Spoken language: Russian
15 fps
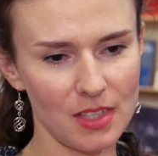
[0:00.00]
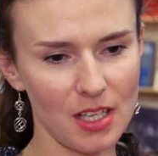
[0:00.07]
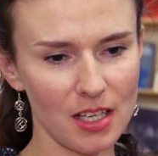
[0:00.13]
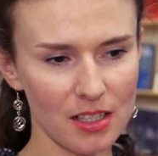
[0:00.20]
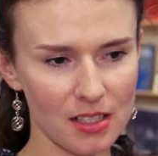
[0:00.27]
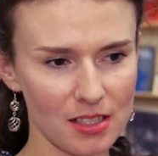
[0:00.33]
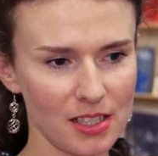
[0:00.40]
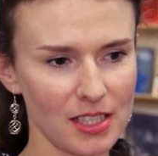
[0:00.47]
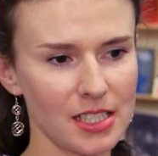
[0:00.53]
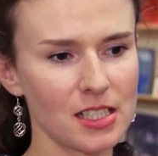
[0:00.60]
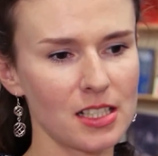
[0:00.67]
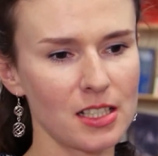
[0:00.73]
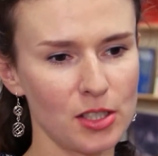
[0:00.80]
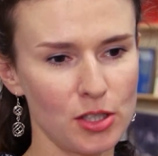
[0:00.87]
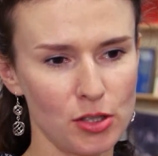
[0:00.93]
Я родилась
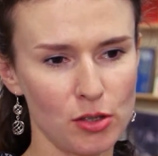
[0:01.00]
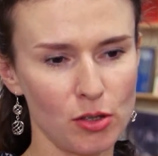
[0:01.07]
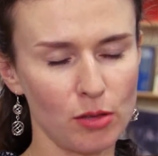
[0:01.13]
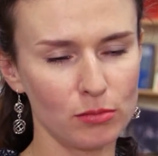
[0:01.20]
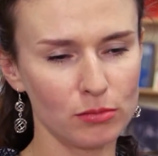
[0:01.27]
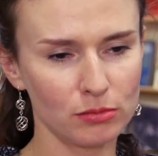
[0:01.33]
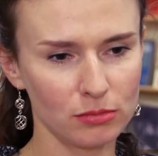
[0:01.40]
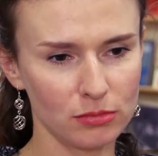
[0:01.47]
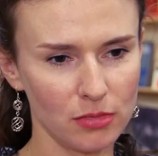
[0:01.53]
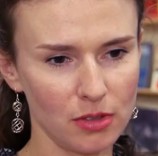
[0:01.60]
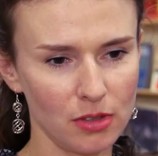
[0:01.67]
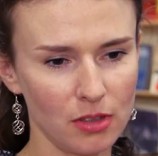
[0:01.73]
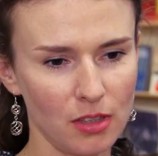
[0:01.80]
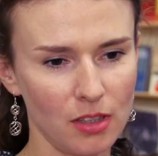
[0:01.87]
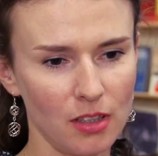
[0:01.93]
клещом.
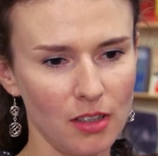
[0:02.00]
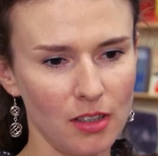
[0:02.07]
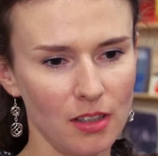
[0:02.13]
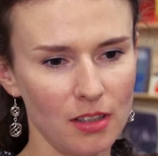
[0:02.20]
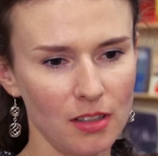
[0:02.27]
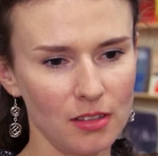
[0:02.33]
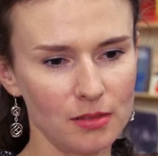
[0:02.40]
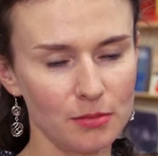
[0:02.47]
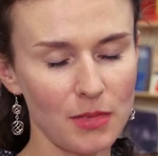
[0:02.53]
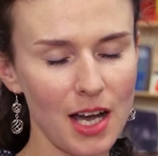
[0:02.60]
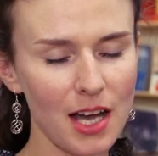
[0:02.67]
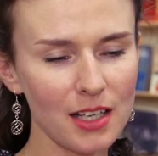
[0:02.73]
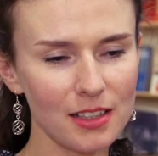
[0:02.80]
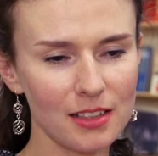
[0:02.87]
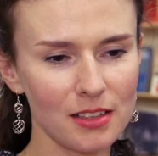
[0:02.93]

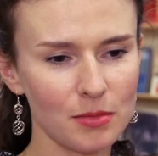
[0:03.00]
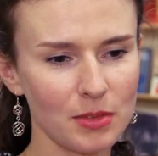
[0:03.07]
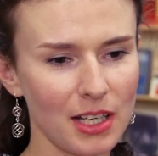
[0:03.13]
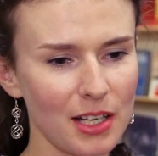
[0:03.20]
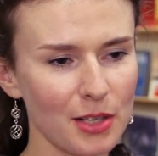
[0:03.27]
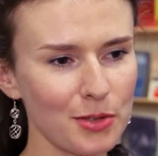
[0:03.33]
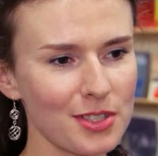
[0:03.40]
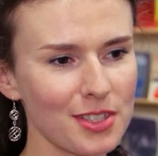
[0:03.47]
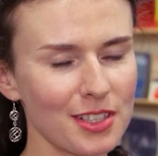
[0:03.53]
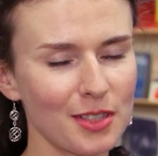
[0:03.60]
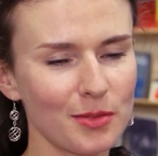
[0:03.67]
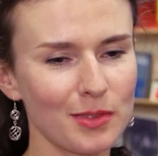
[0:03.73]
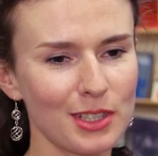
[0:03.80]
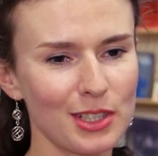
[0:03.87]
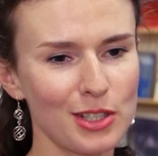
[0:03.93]
Маленьким,
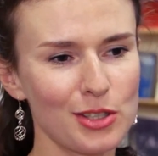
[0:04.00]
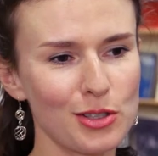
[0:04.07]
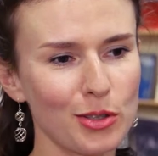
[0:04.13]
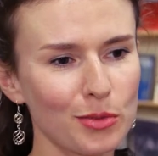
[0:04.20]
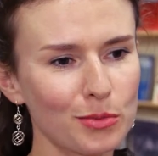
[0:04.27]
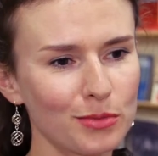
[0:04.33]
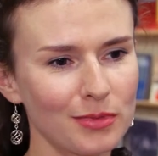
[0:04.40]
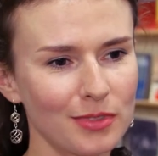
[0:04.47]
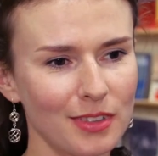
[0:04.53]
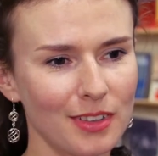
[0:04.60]
хорошеньким клещом.